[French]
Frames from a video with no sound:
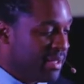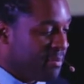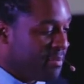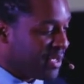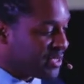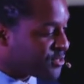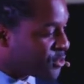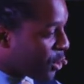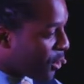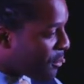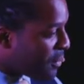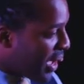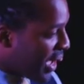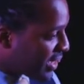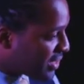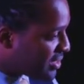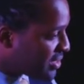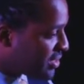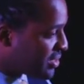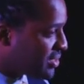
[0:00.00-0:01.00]
Pasteur
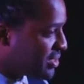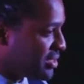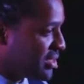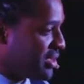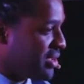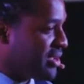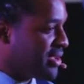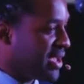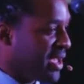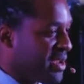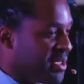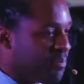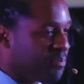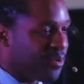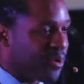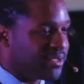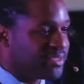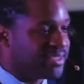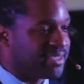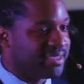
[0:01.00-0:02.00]
Max, euh, à
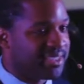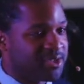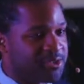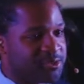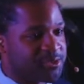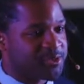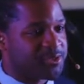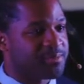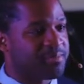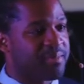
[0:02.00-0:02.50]
l'époque c'était juste